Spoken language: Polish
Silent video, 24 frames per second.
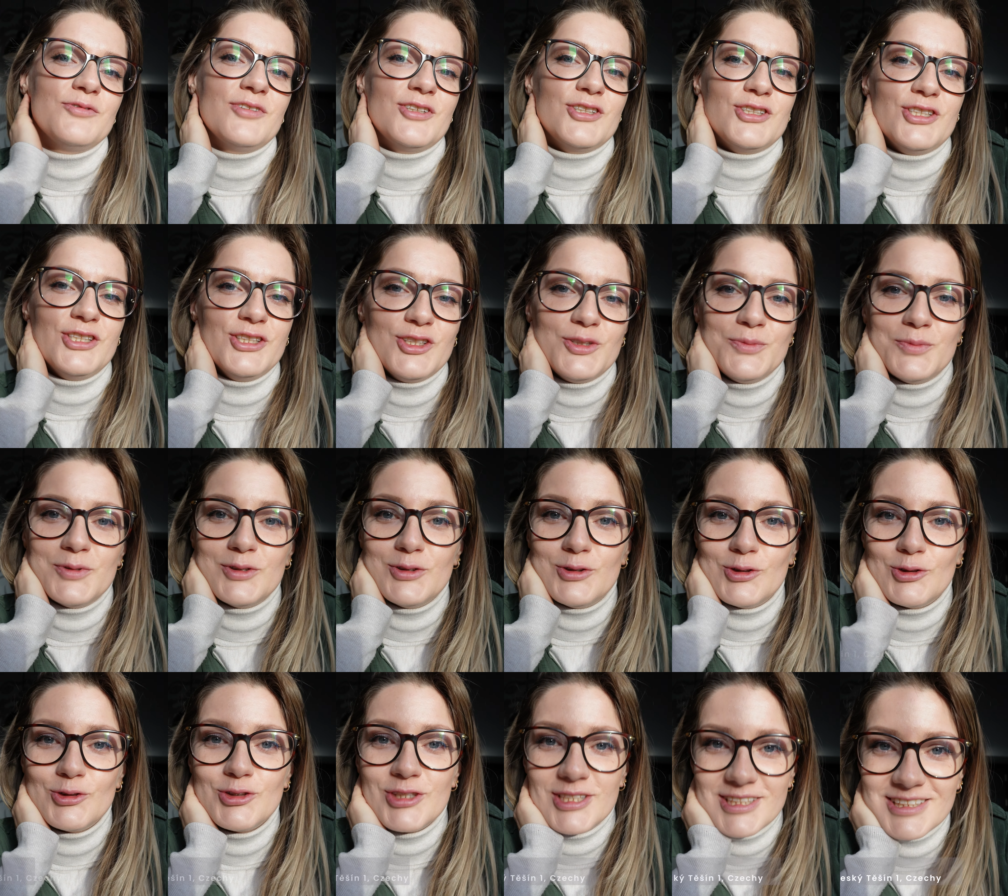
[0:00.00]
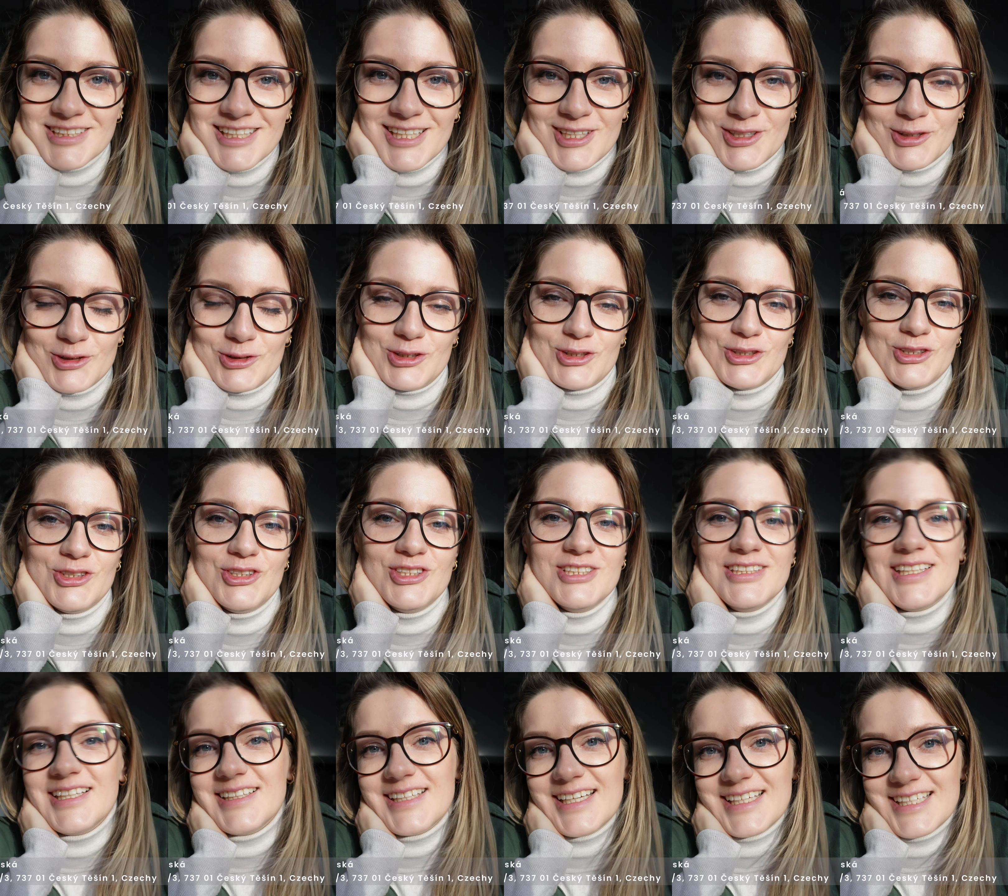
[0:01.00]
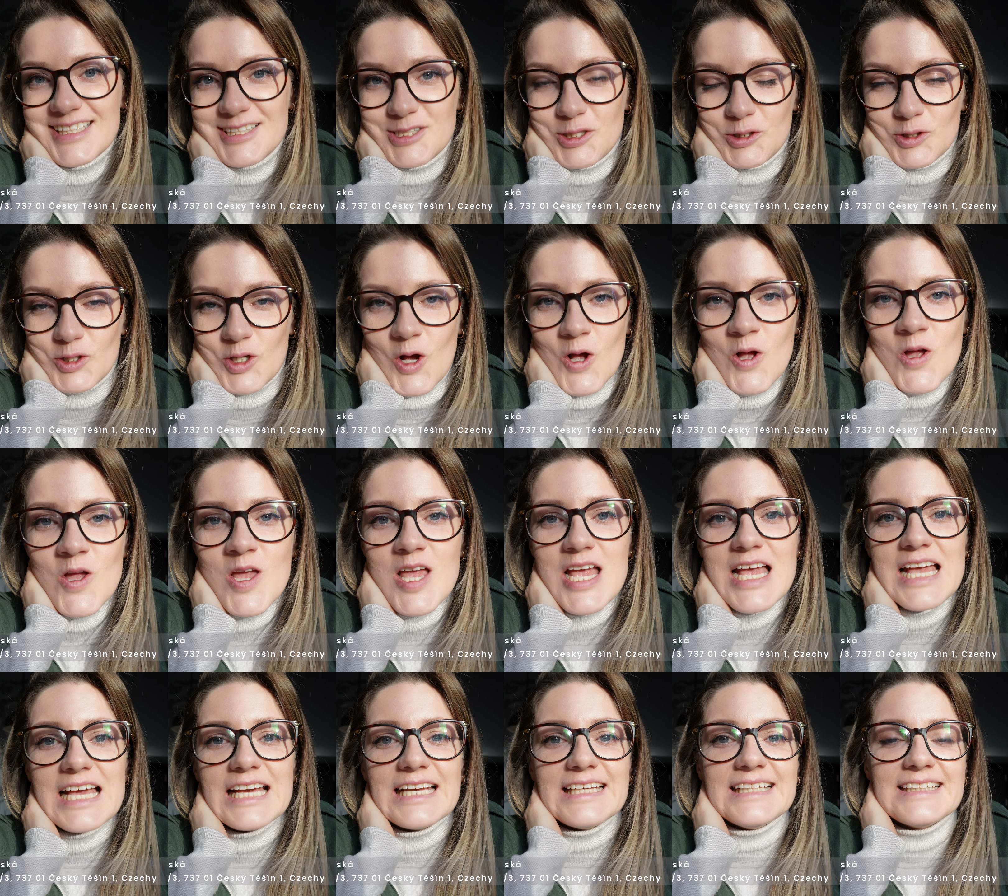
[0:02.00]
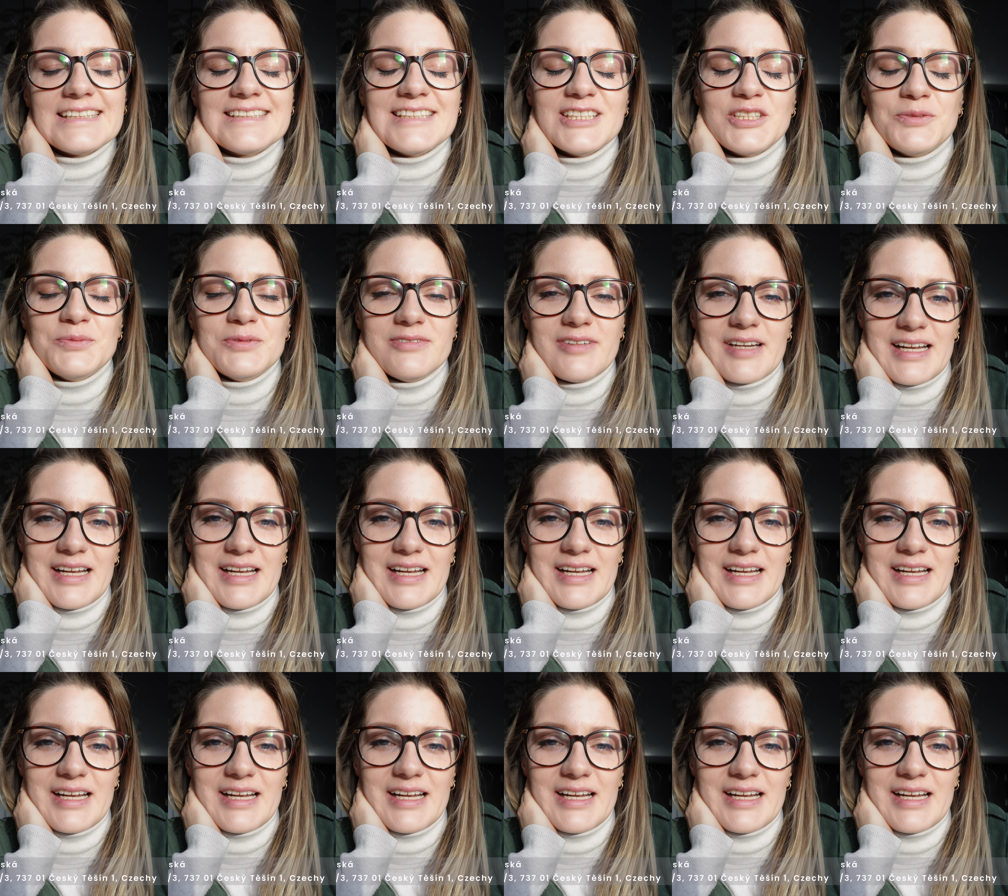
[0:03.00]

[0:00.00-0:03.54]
weszliśmy do czeskiego Cieszyna na jedzonko. Jesteśmy w